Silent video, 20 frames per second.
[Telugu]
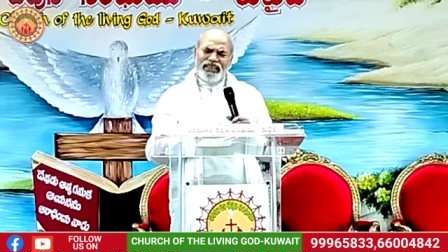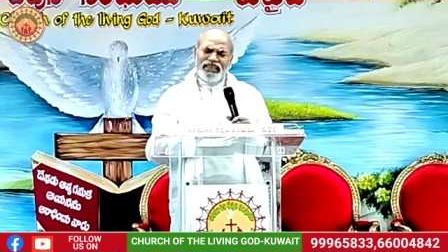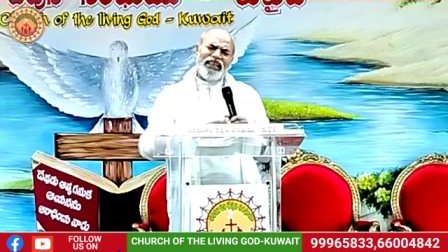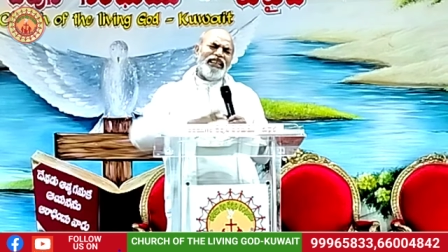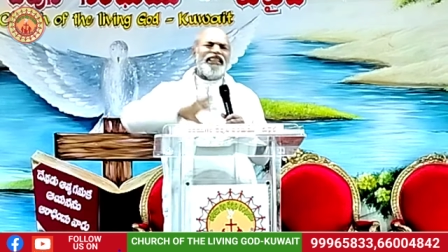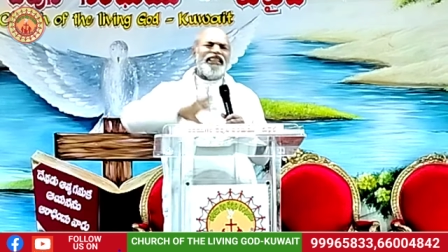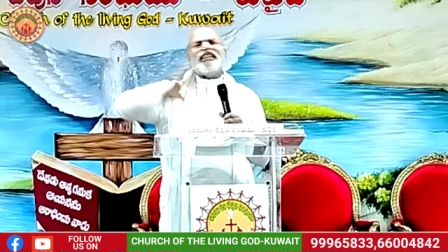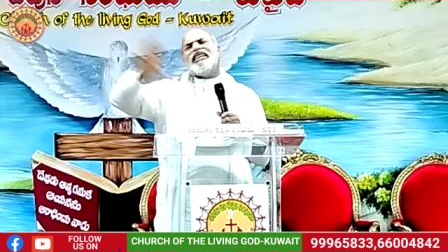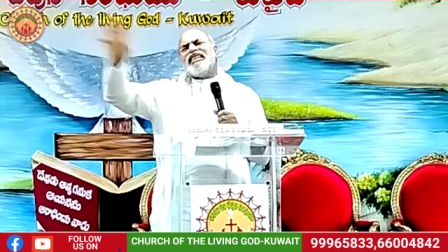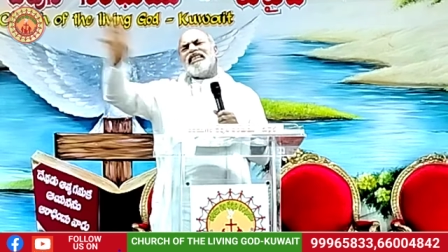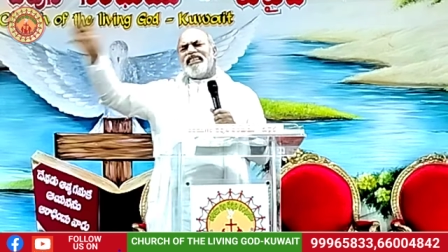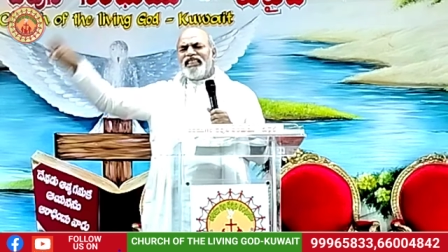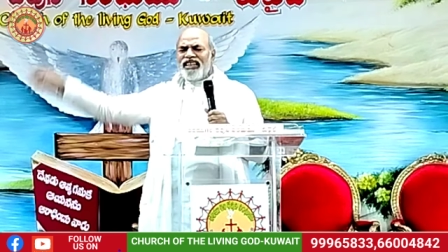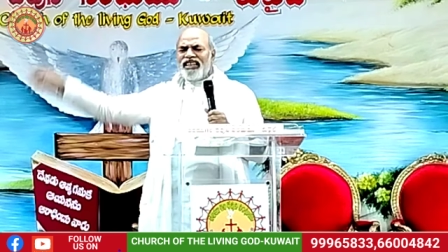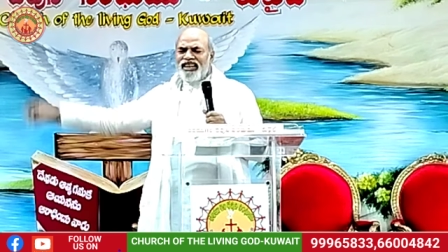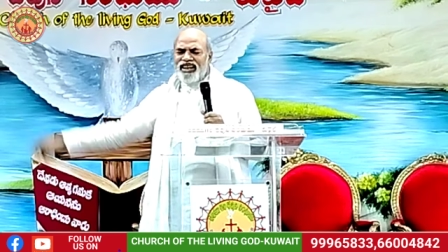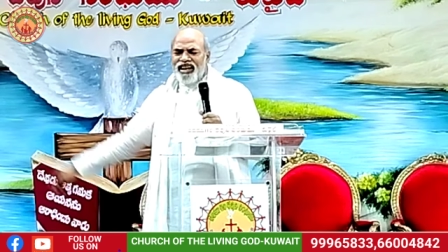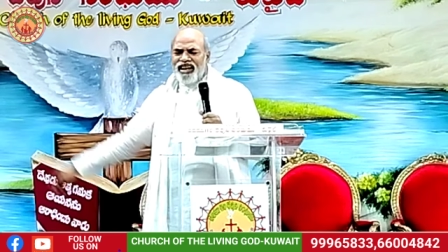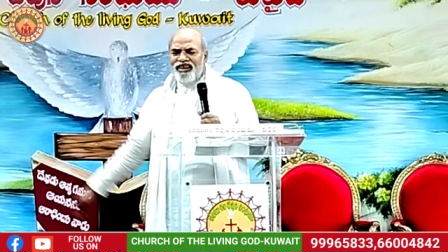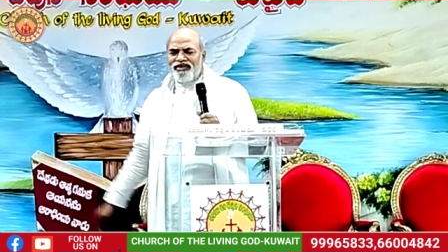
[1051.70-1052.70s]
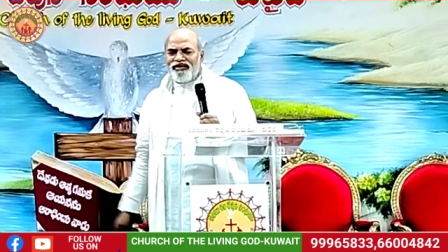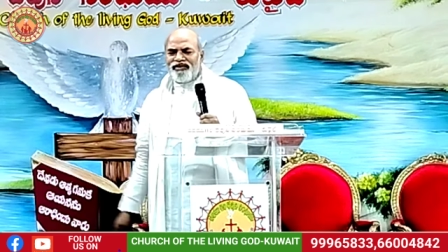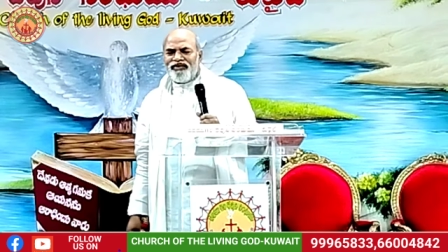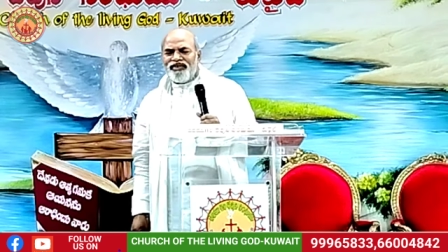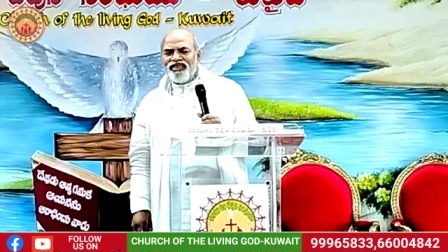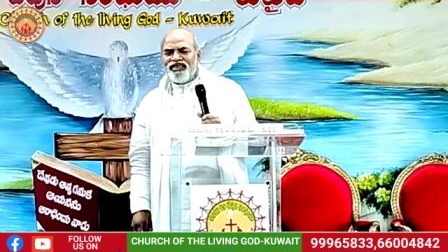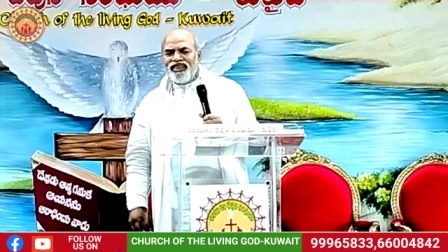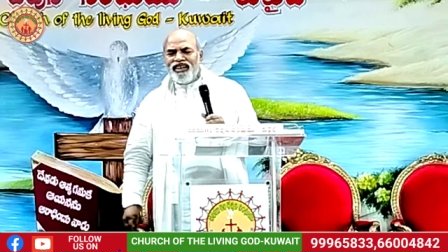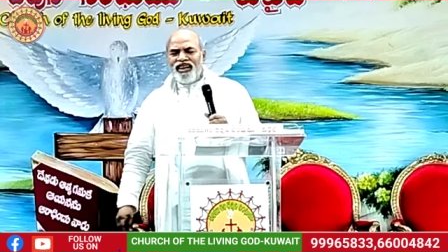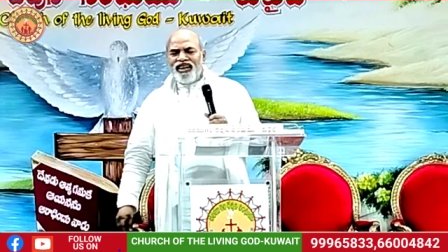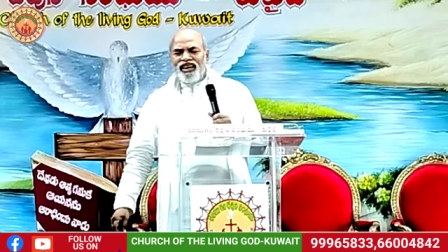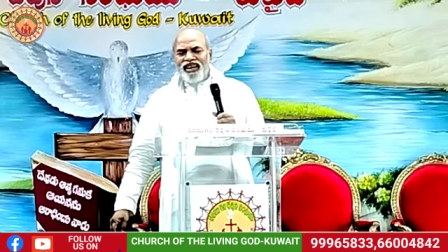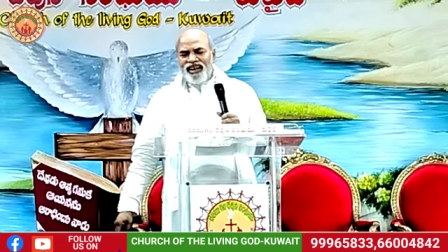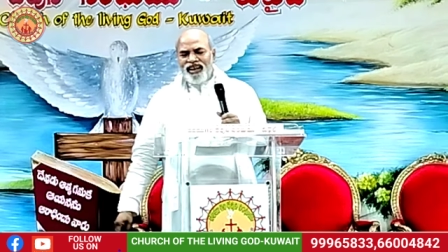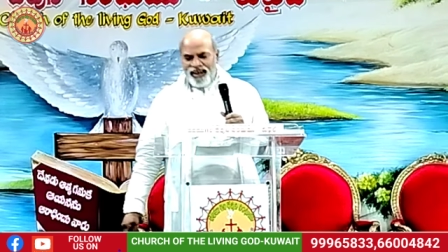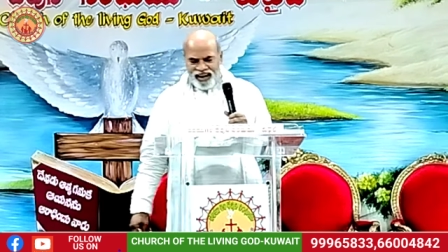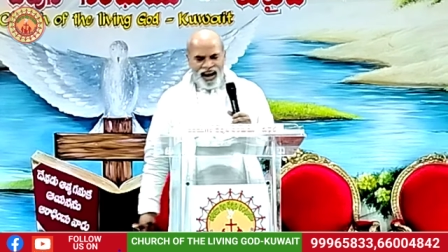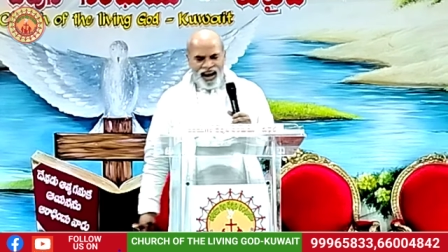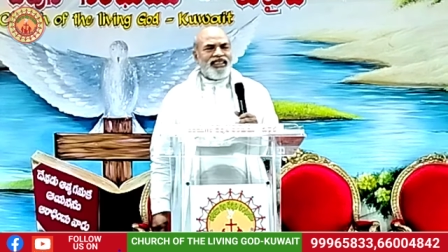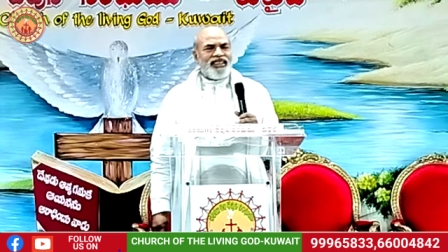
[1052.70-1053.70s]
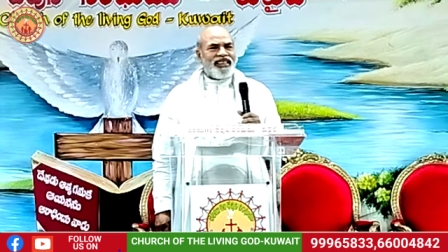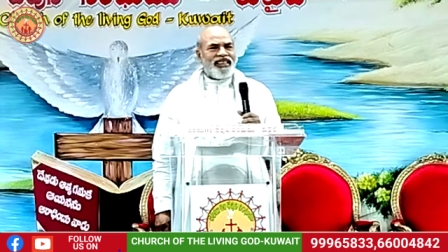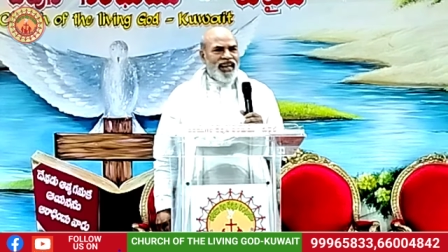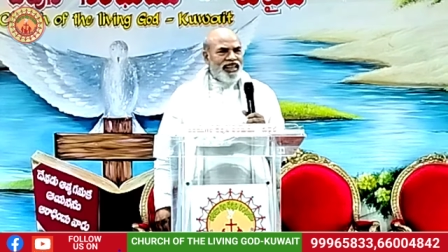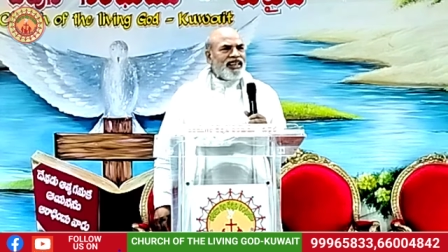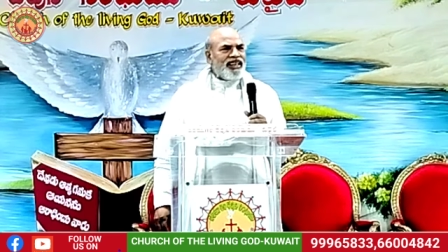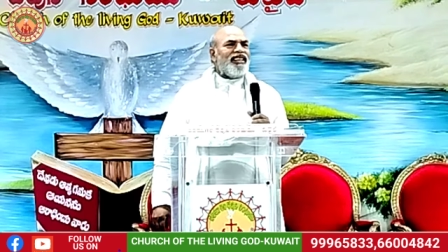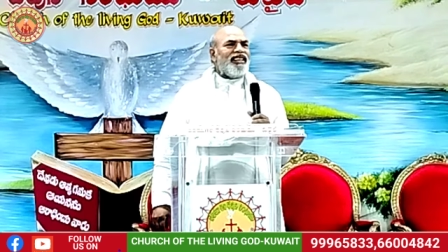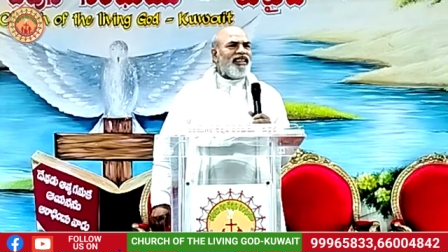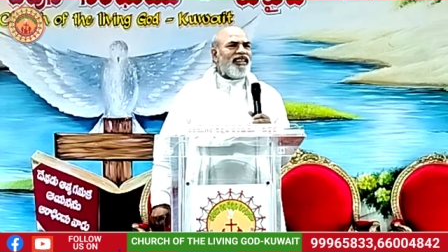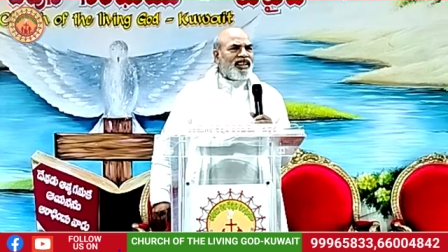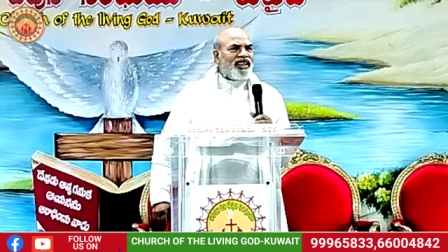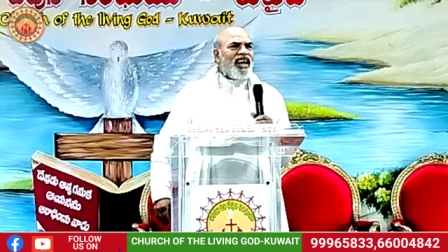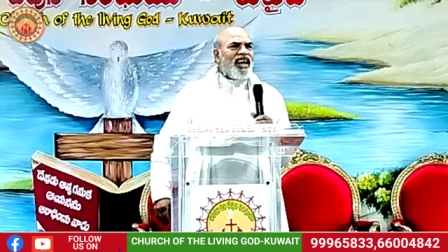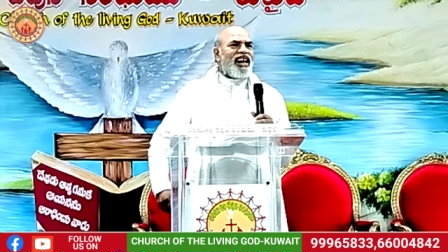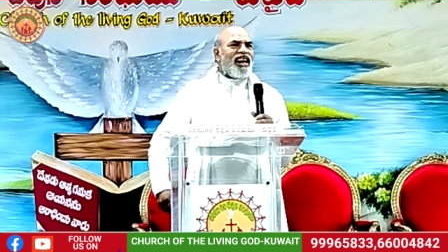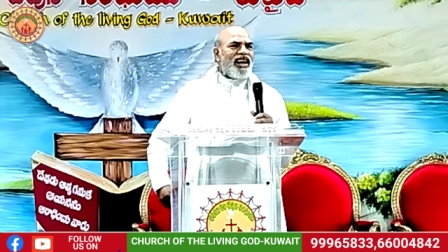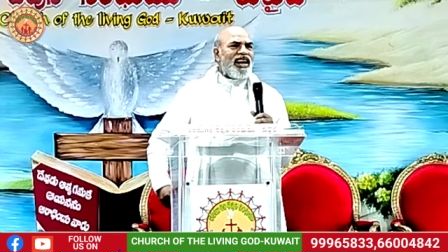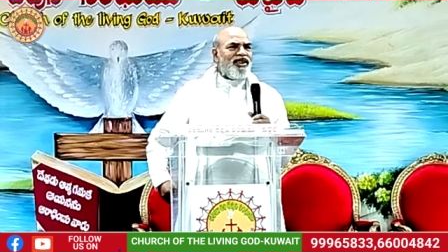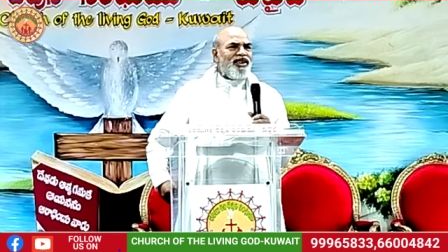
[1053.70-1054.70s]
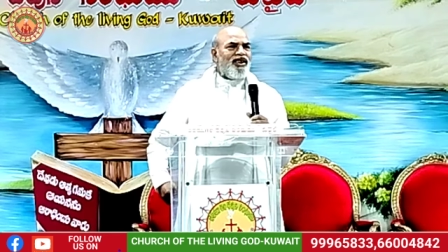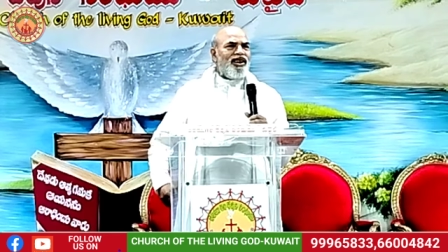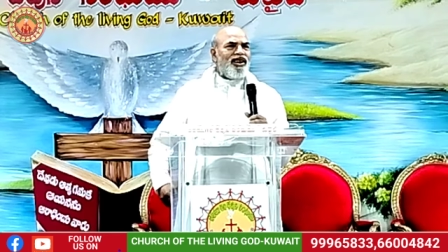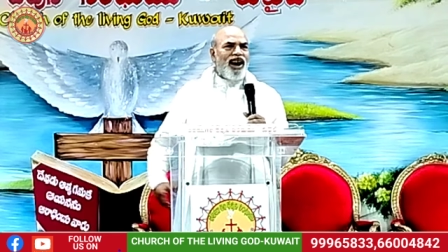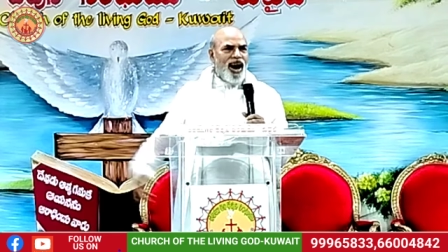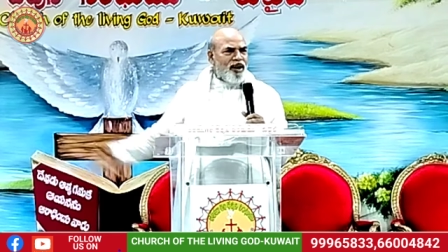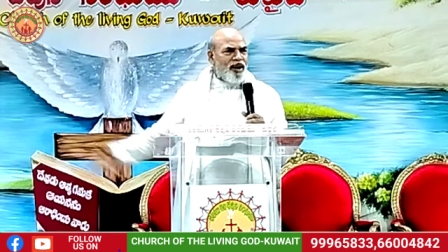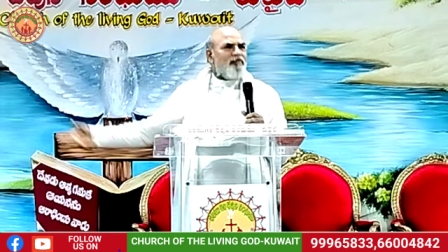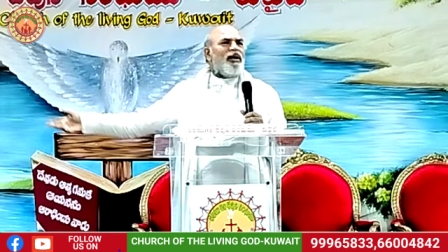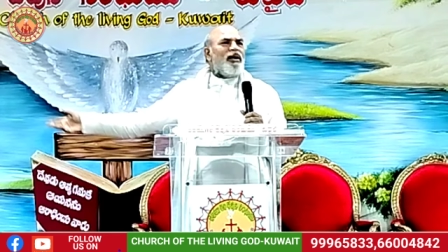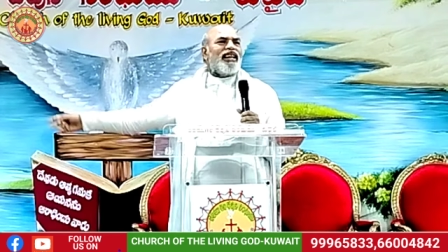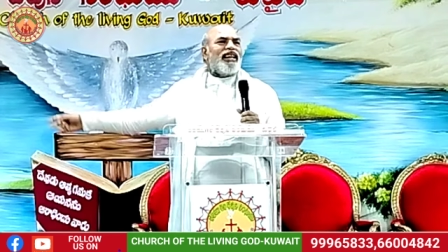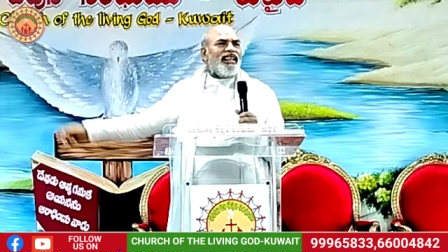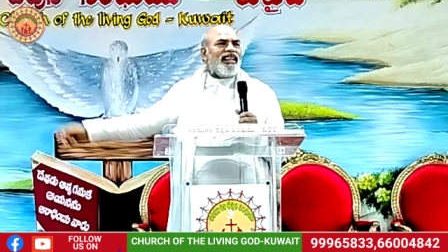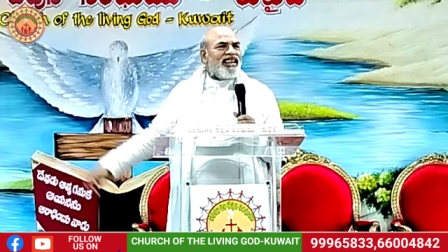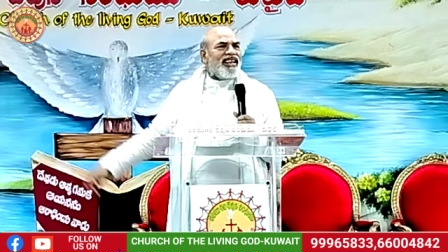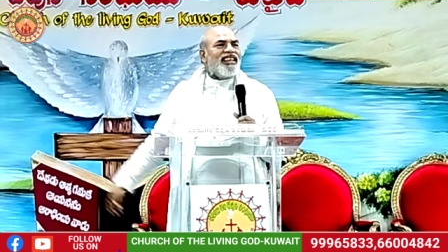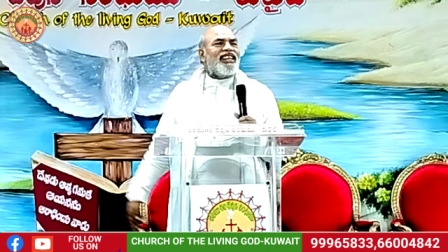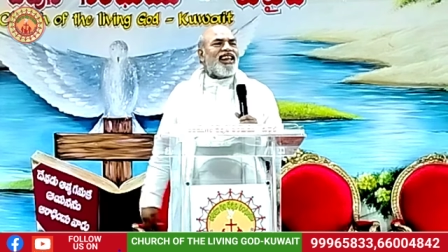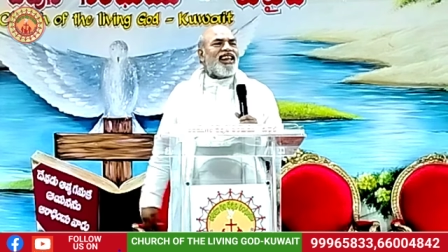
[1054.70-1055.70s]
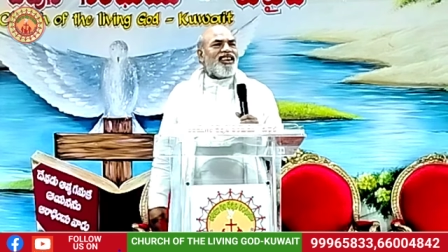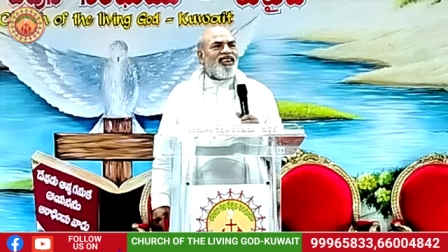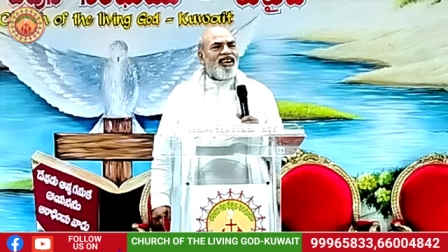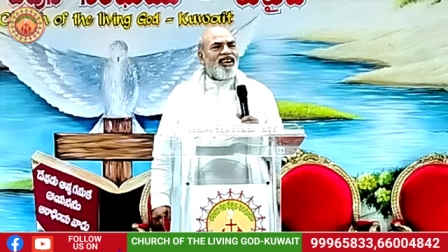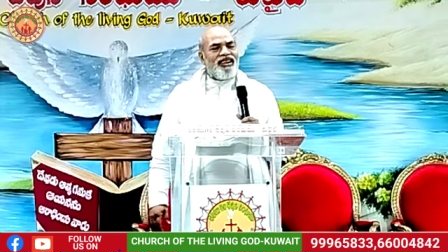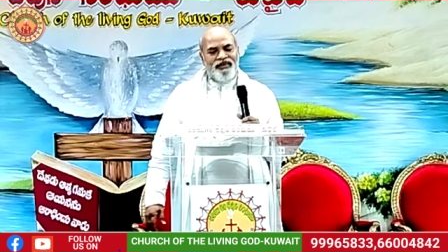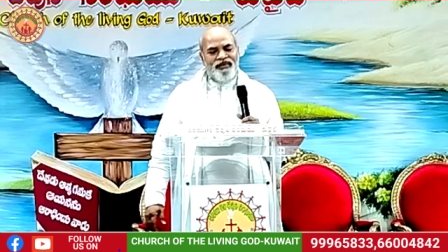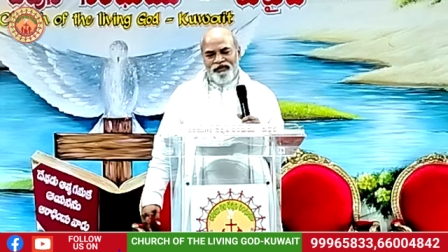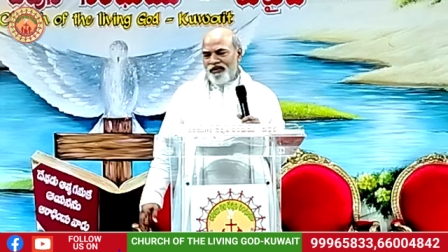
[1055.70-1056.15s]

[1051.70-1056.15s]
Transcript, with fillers: ఇంటింటికి తిరిగాడు నా చేతి కింద తయారైన వాళ్ళు ఆడు మాట ఎందుకంటారు